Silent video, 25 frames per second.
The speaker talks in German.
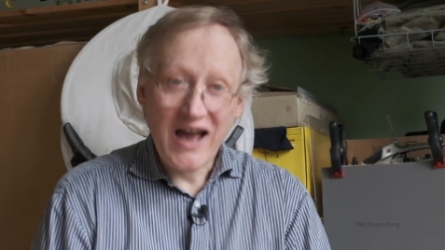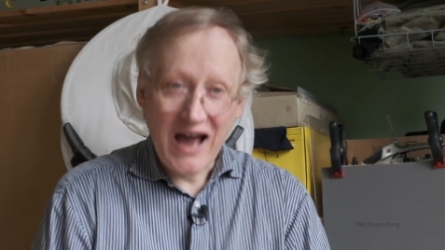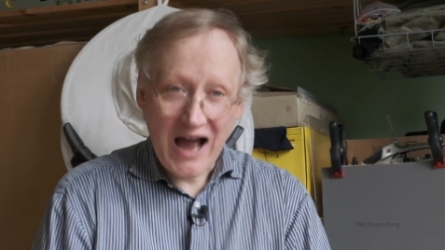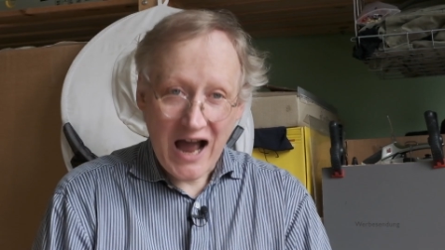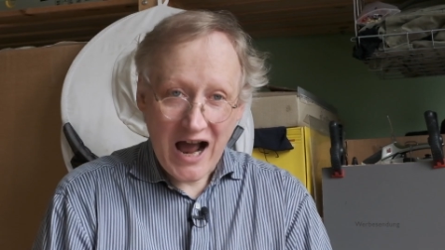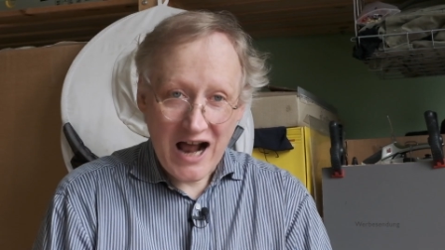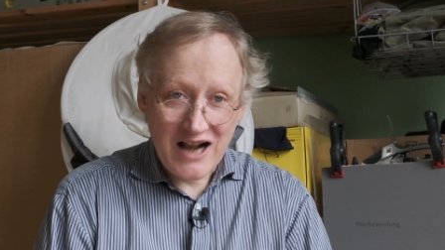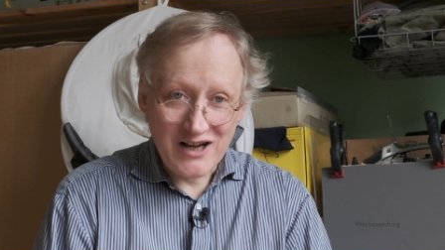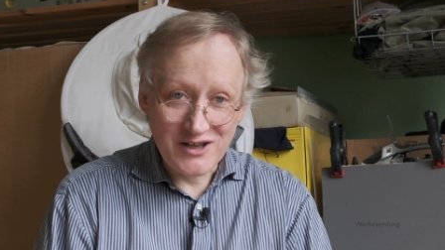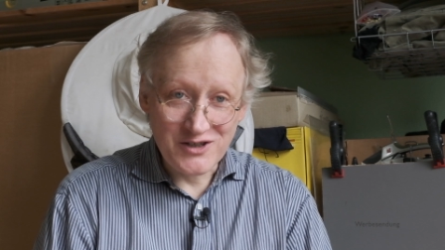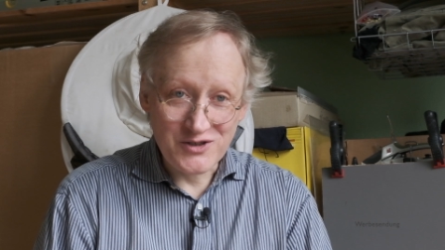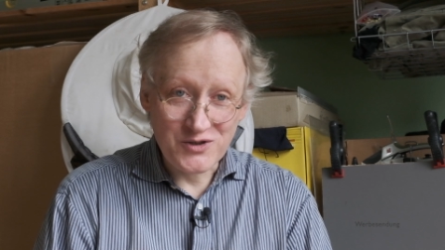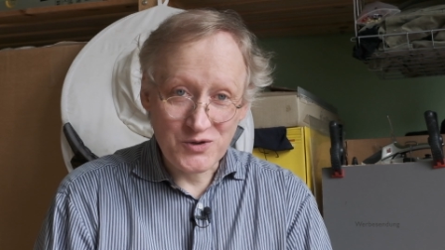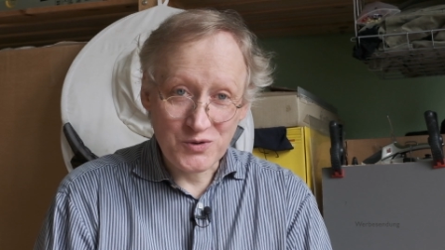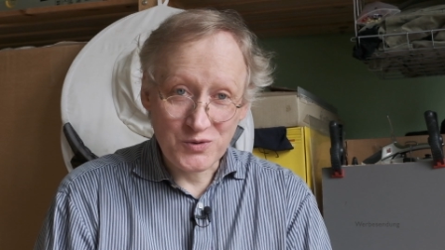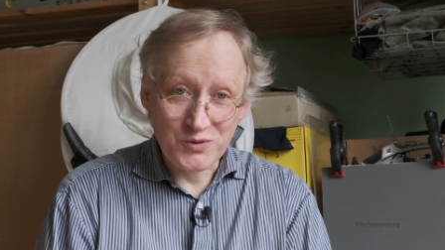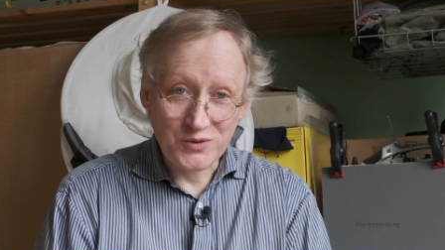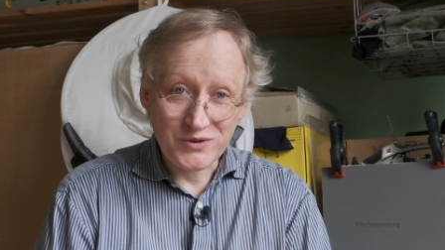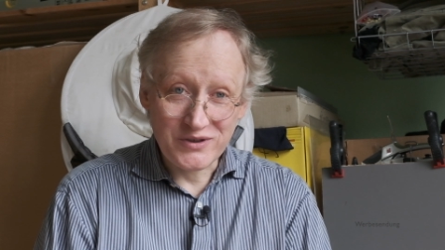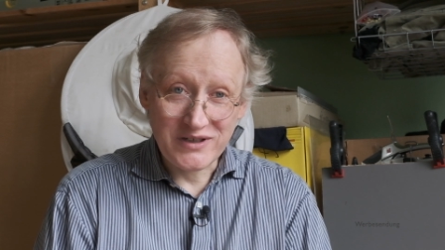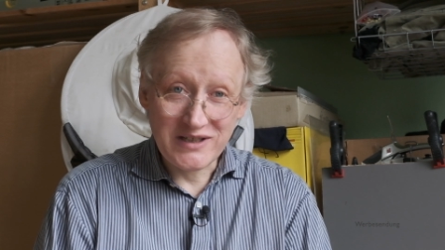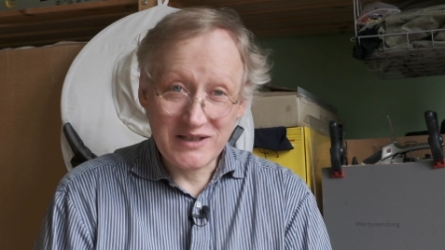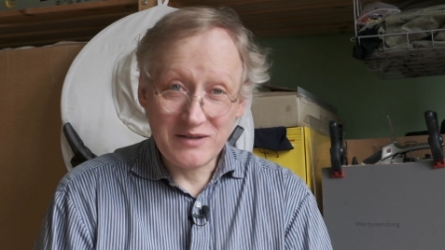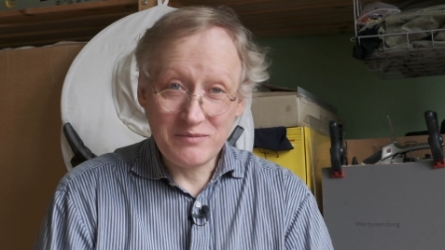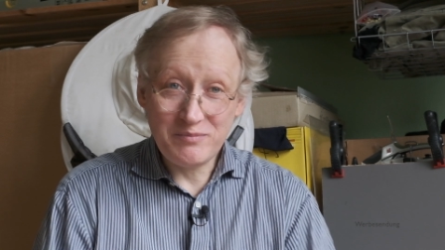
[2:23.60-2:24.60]

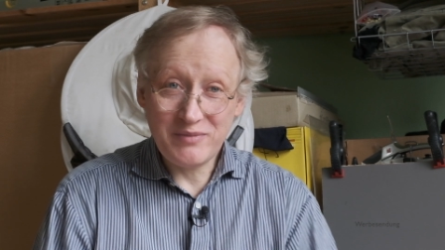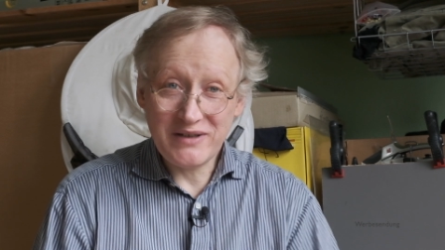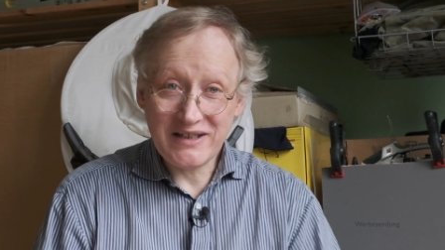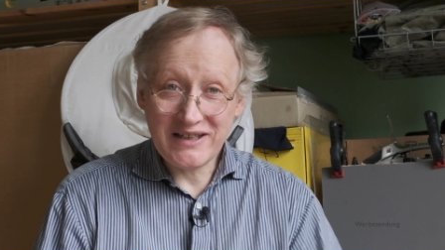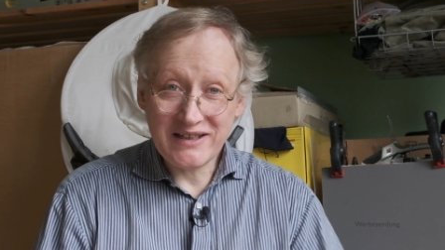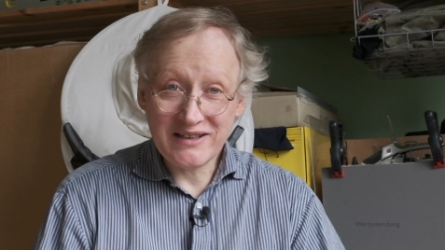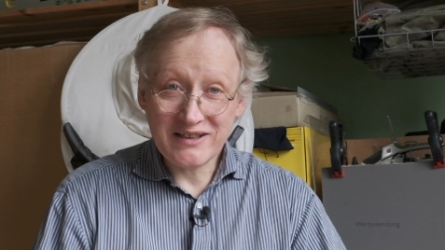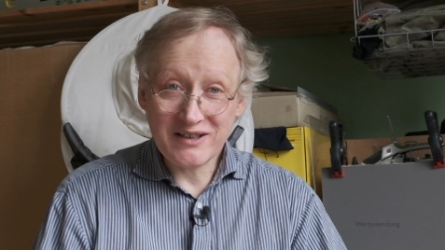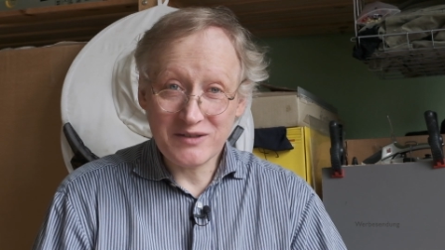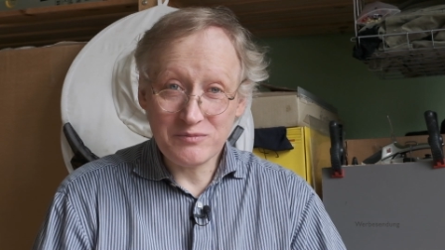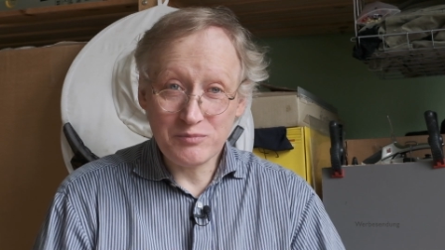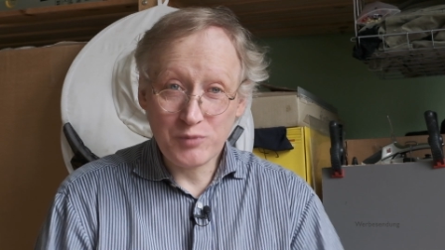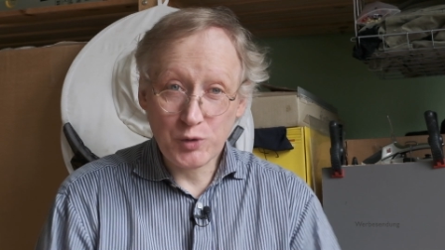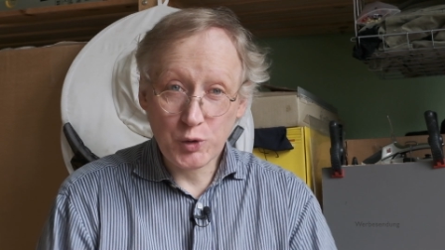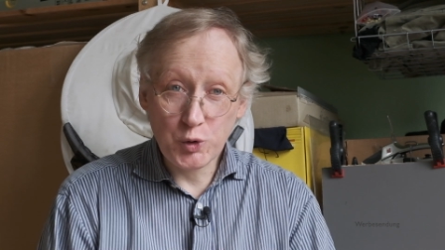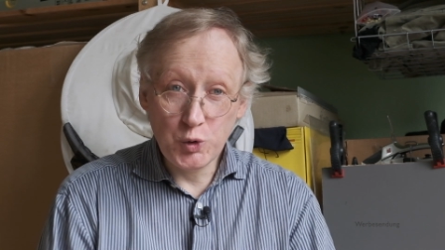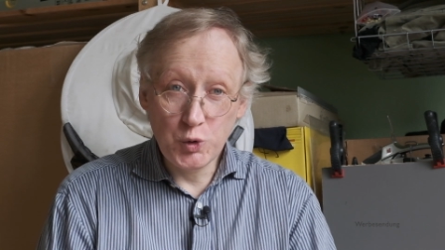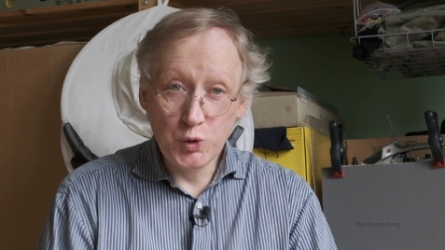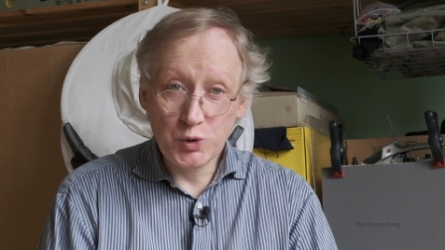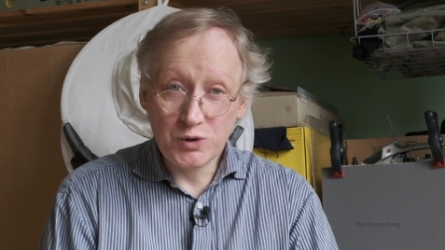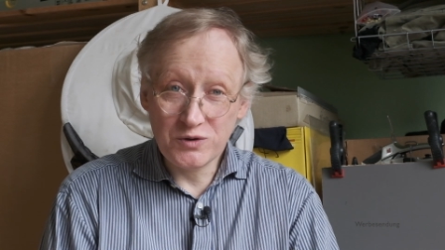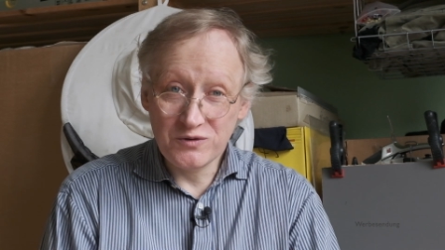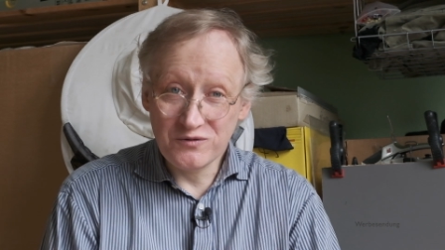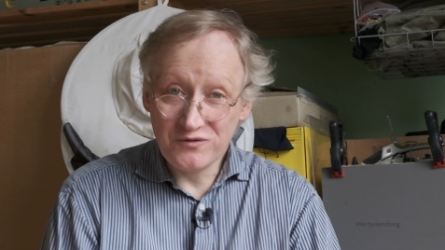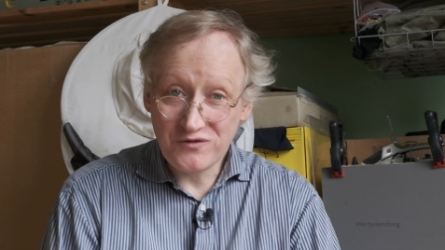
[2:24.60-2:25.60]
Also, die Bienen
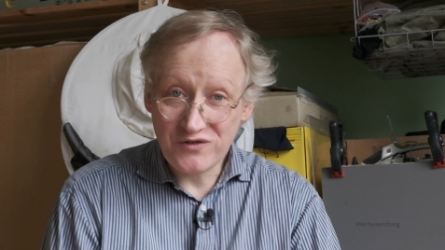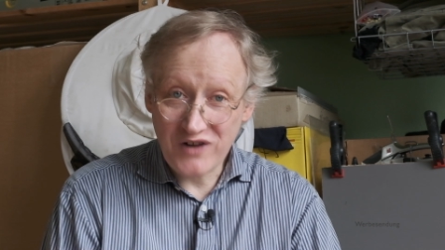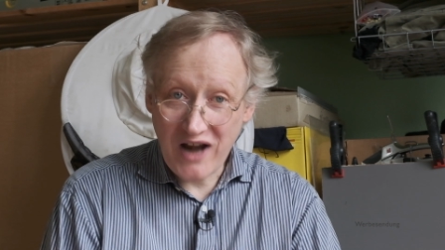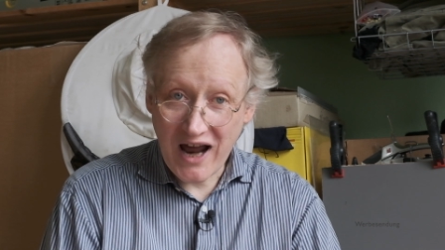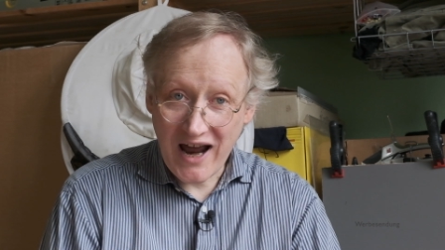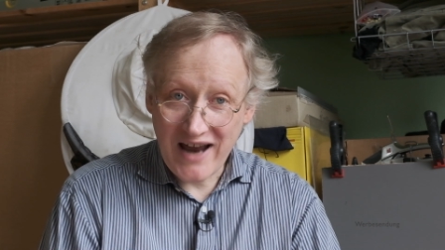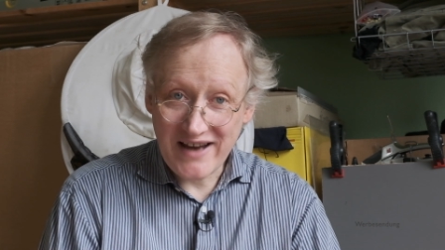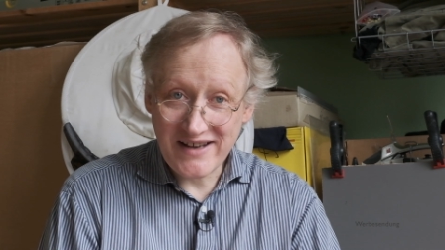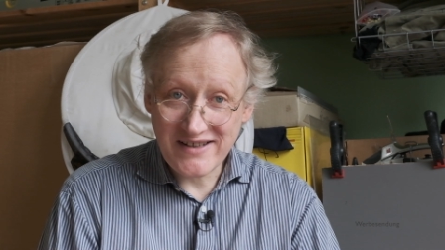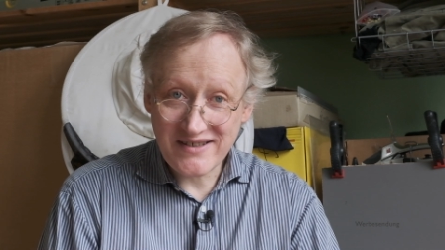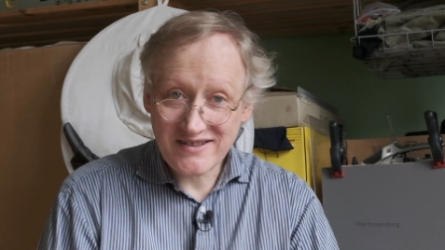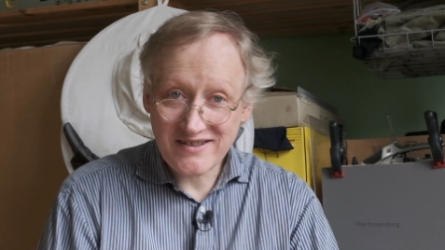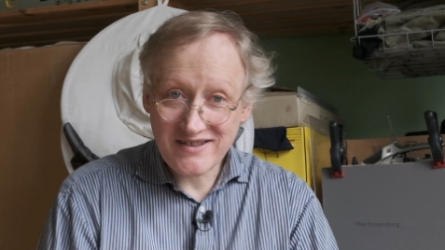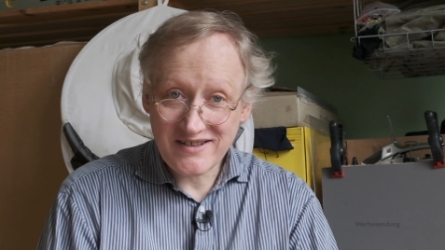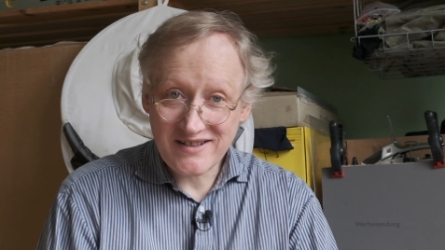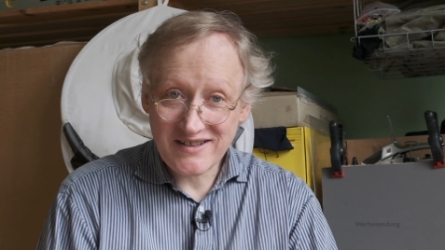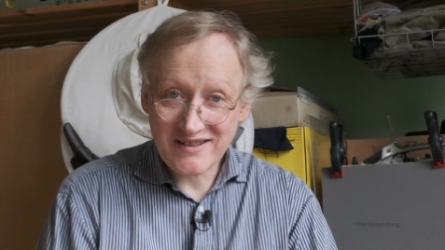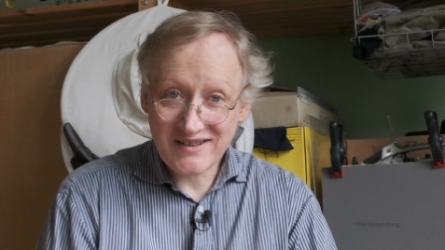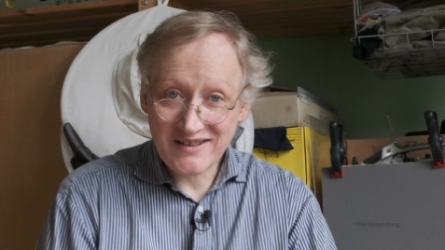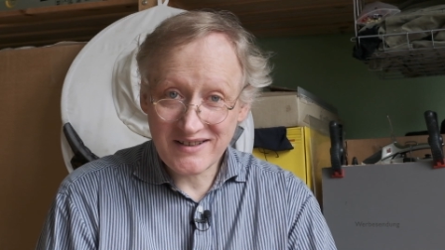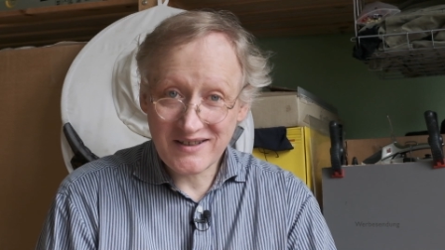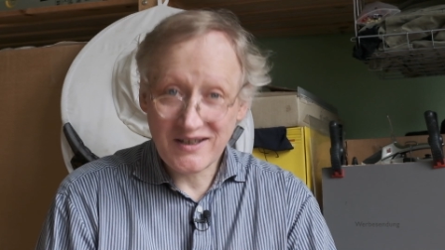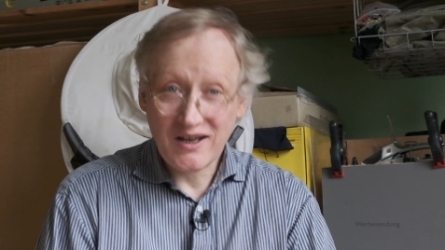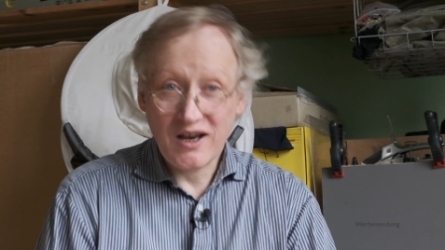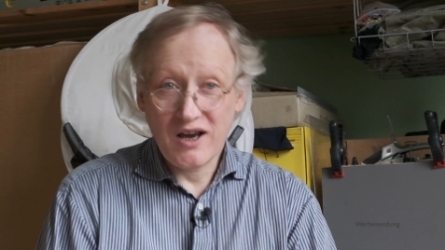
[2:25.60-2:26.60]
brüten
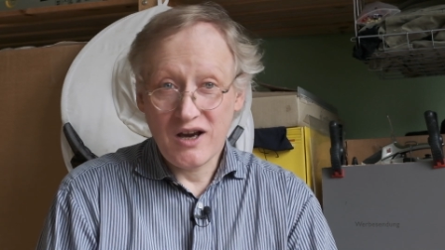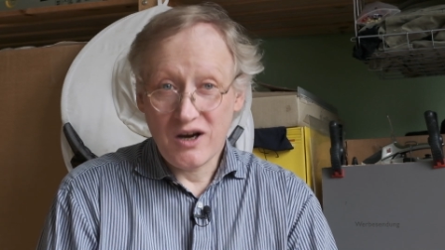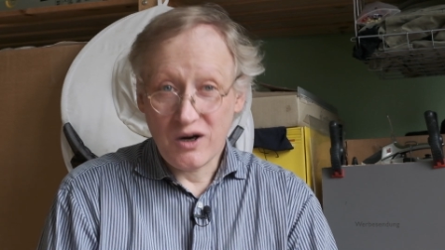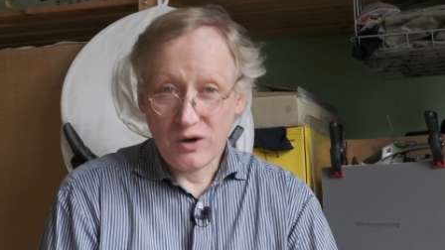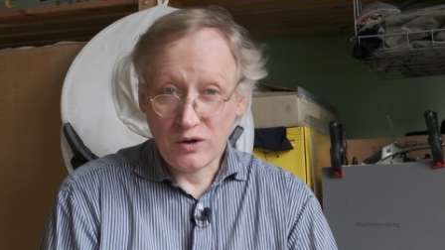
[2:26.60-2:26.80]
fleißig,